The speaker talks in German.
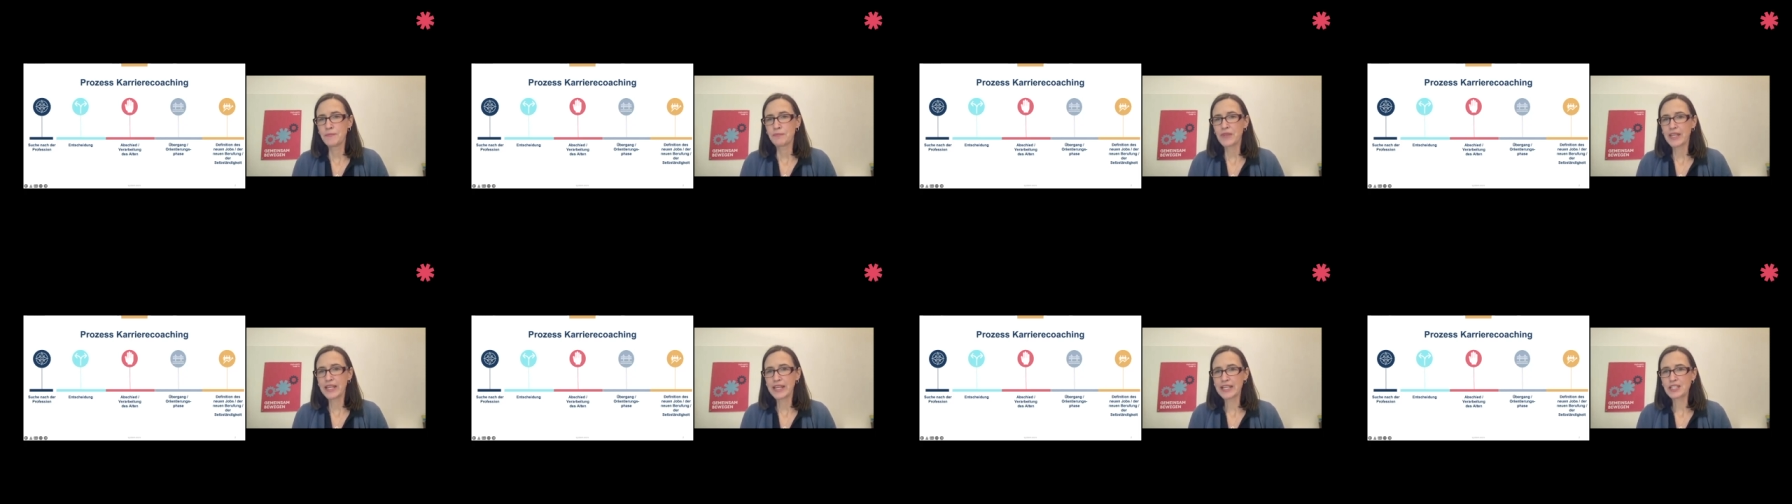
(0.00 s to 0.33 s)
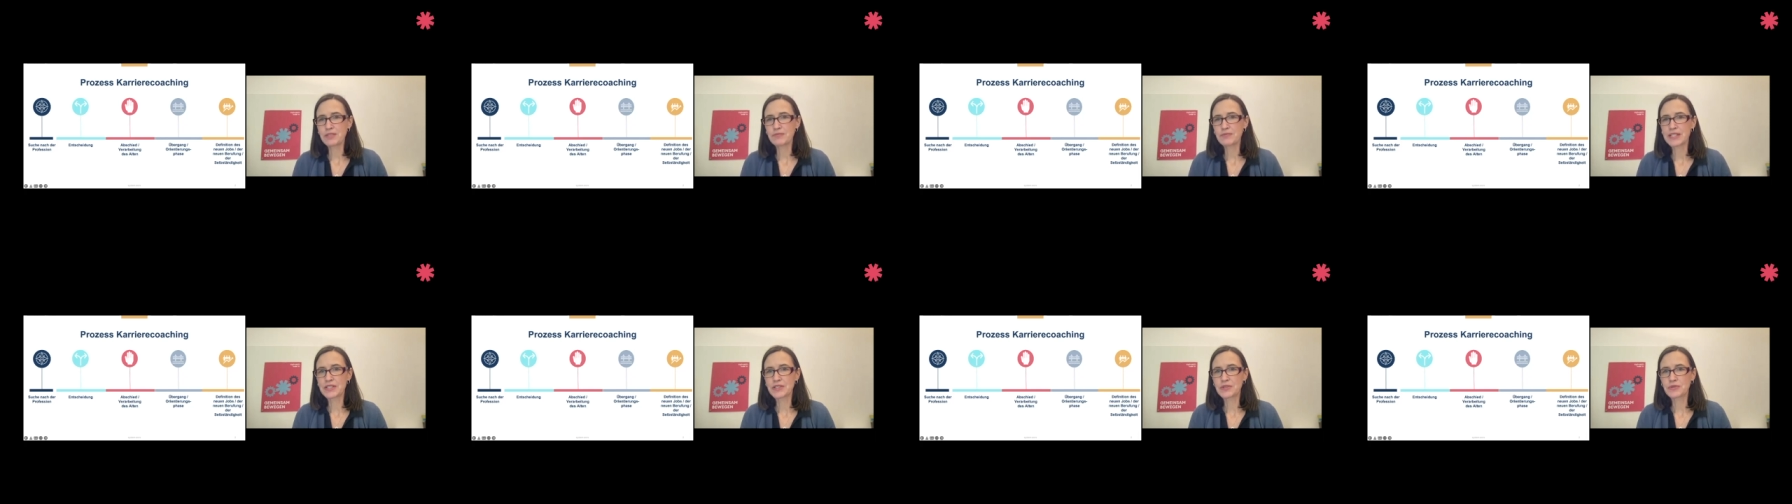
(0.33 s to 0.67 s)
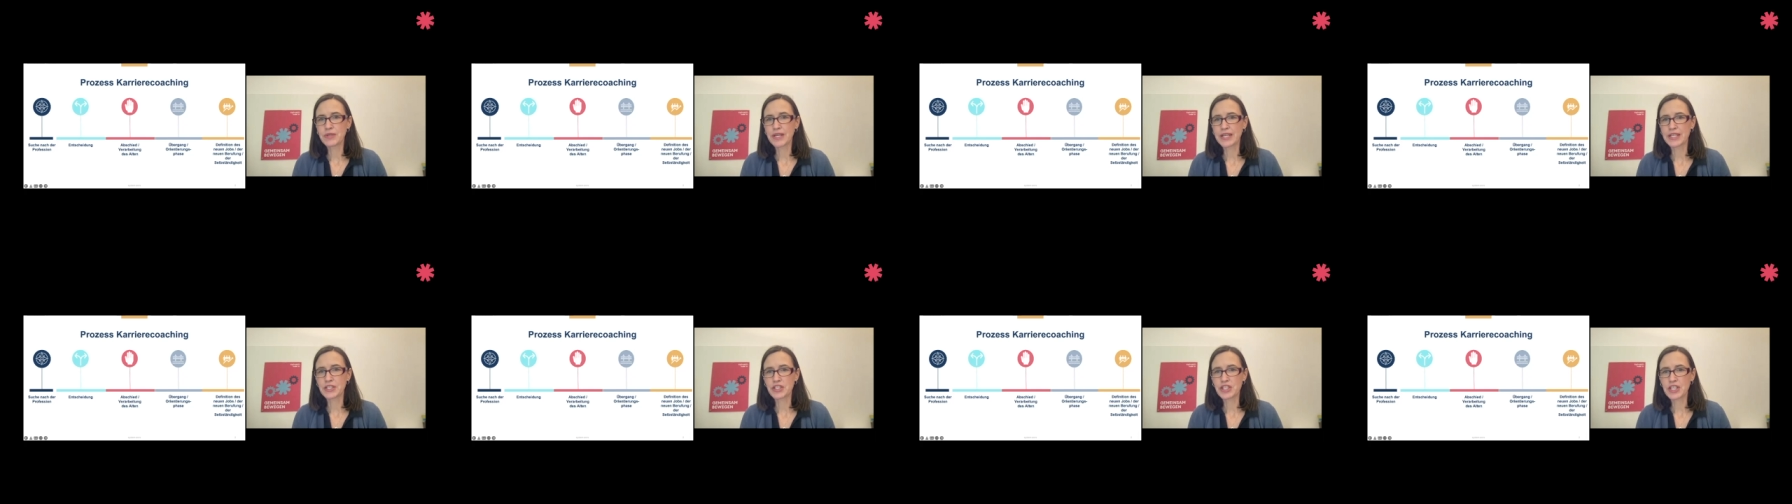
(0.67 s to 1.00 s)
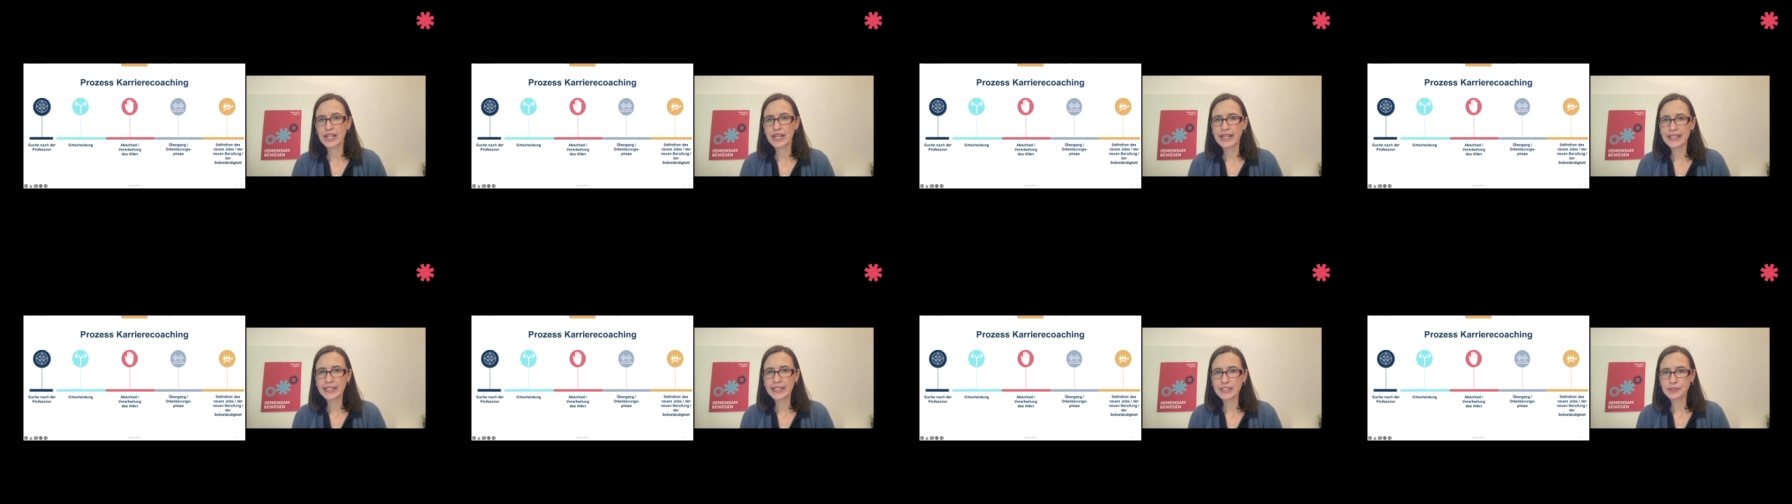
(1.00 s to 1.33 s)
erstmal zu
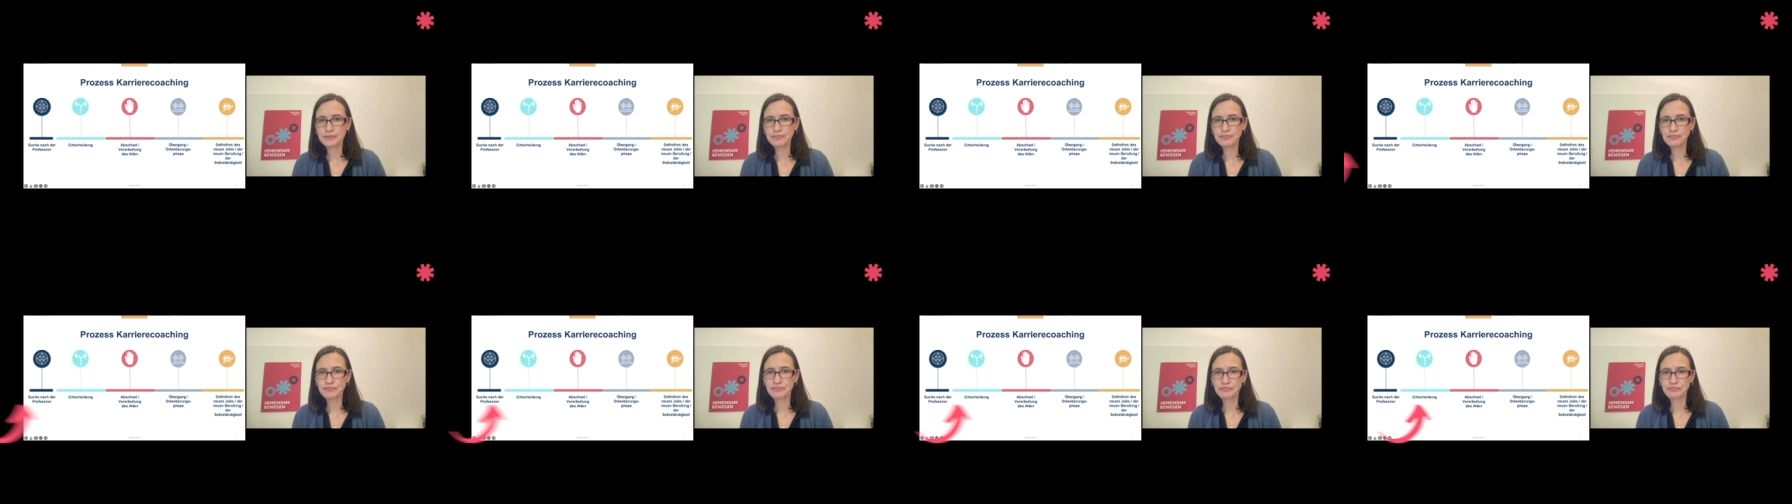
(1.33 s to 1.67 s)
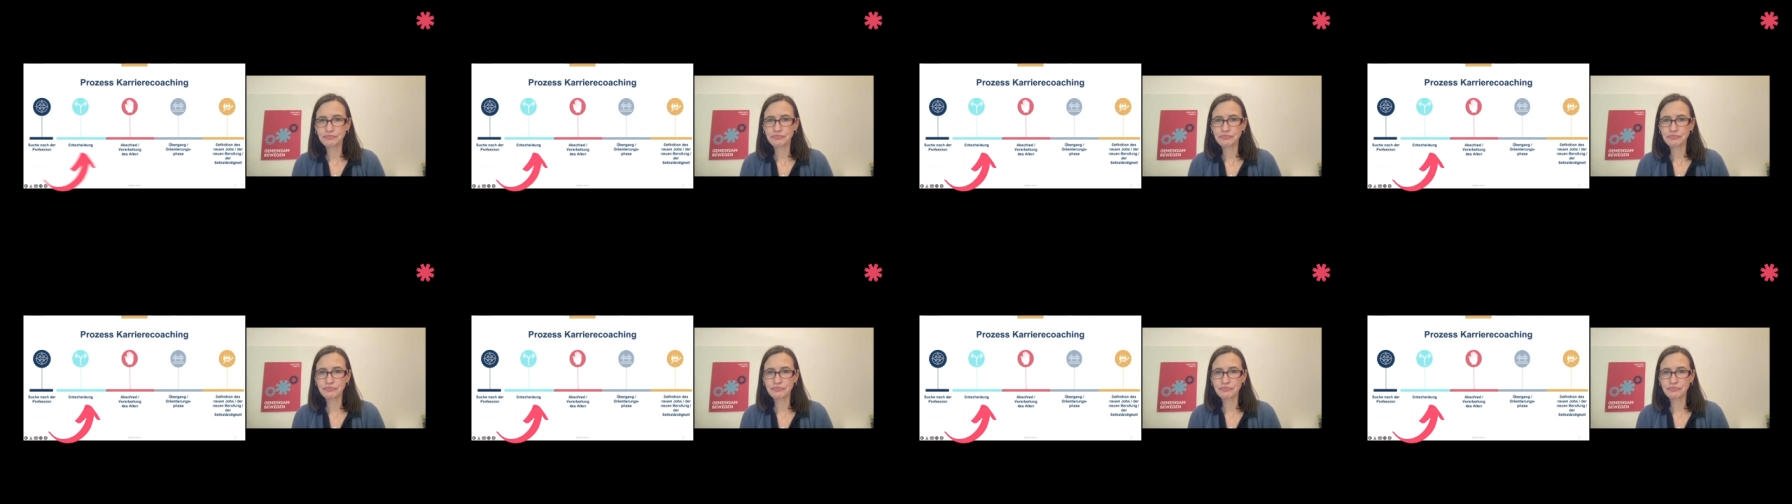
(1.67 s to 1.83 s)
entscheiden,